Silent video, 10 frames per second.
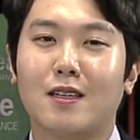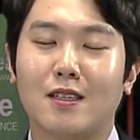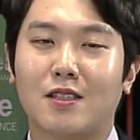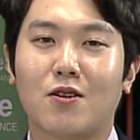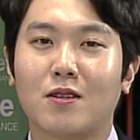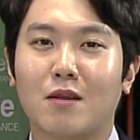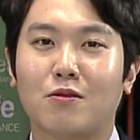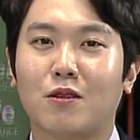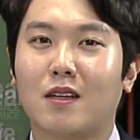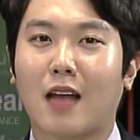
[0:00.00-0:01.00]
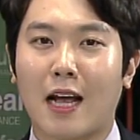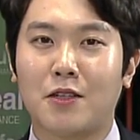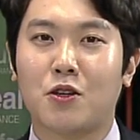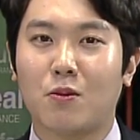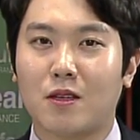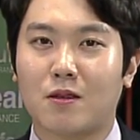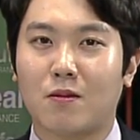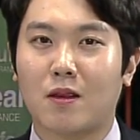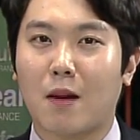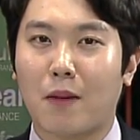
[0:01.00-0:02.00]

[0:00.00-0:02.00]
시청자분들의 단점이 있습니다.